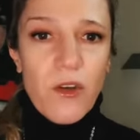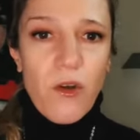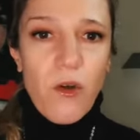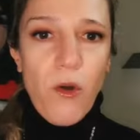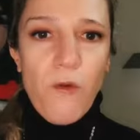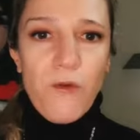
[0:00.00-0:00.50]

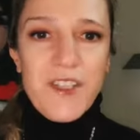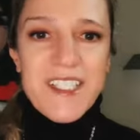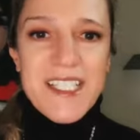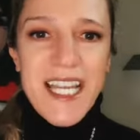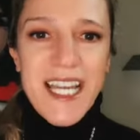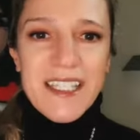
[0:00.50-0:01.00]

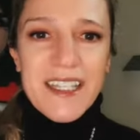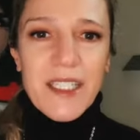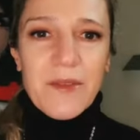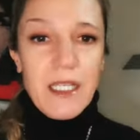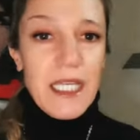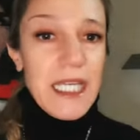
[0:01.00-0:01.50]
confiscate,
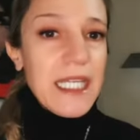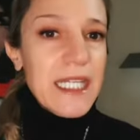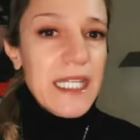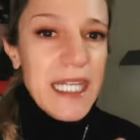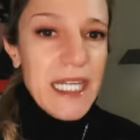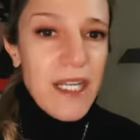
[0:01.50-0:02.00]

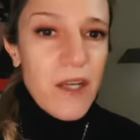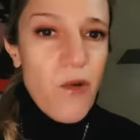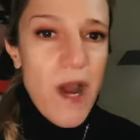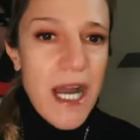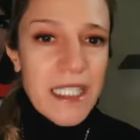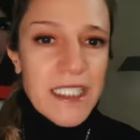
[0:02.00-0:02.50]
nelle quali
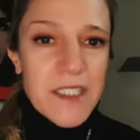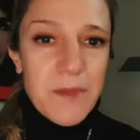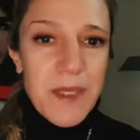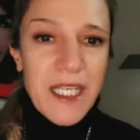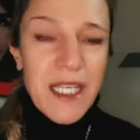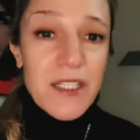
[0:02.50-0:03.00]
spiega
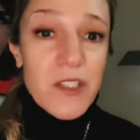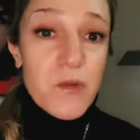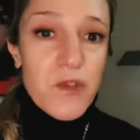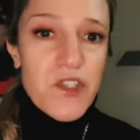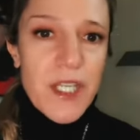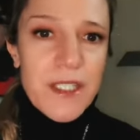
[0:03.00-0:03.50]
il suo
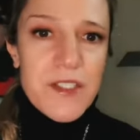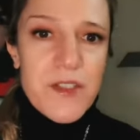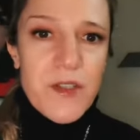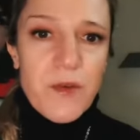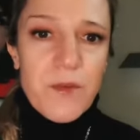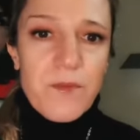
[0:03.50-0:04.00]
gesto.
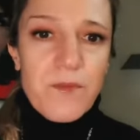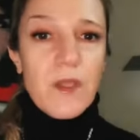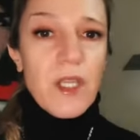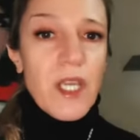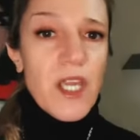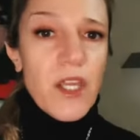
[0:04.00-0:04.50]

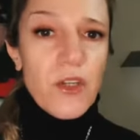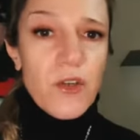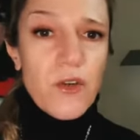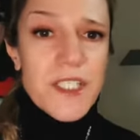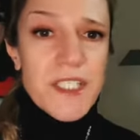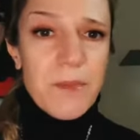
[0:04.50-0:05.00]
Noi
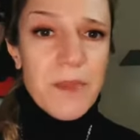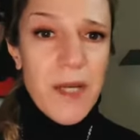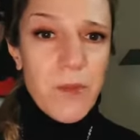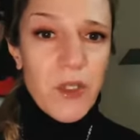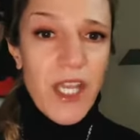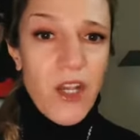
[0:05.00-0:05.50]
sappiamo che
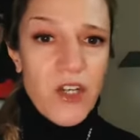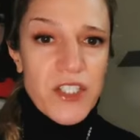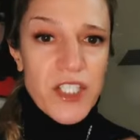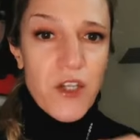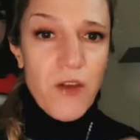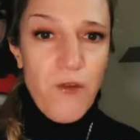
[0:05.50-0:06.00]
cosa
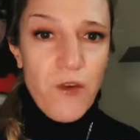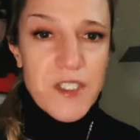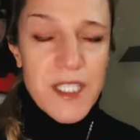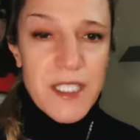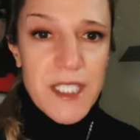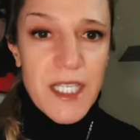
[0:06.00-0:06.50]
fosse
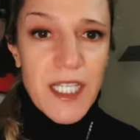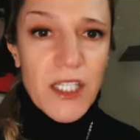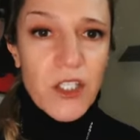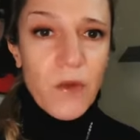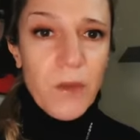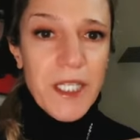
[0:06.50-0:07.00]
scritto
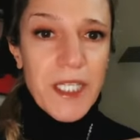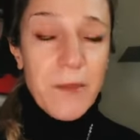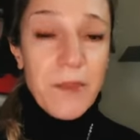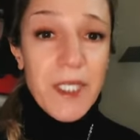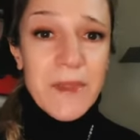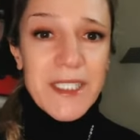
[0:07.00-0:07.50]
perché prima
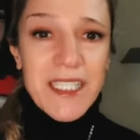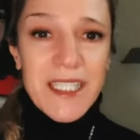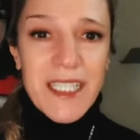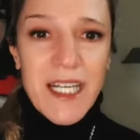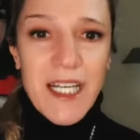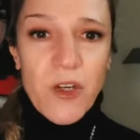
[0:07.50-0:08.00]
di andare a
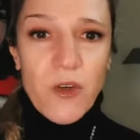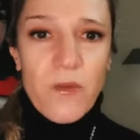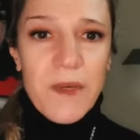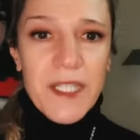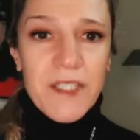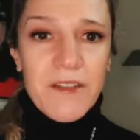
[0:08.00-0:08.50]
Roma ne
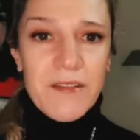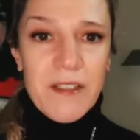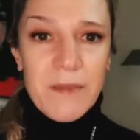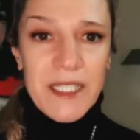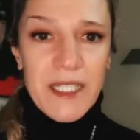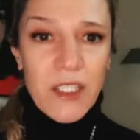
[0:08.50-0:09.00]
aveva
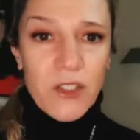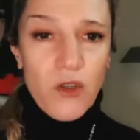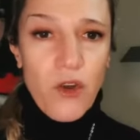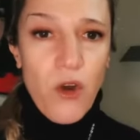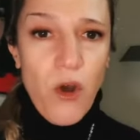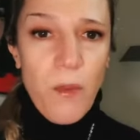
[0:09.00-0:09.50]
mandato
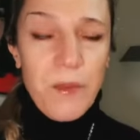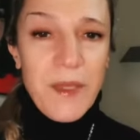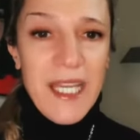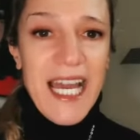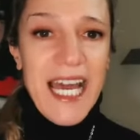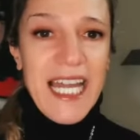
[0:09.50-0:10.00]
copia
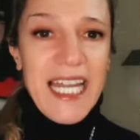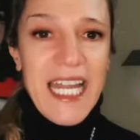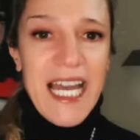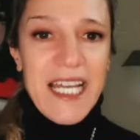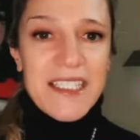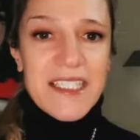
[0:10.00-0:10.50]

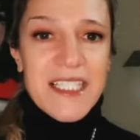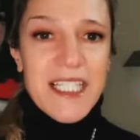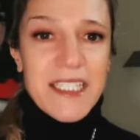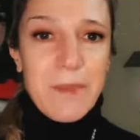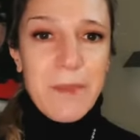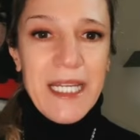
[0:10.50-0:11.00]
all'Ansa di
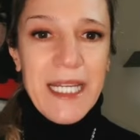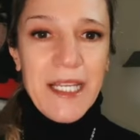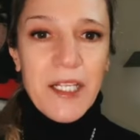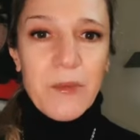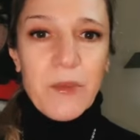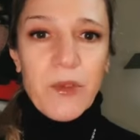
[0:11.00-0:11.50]

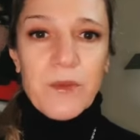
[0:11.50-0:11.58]
Palermo.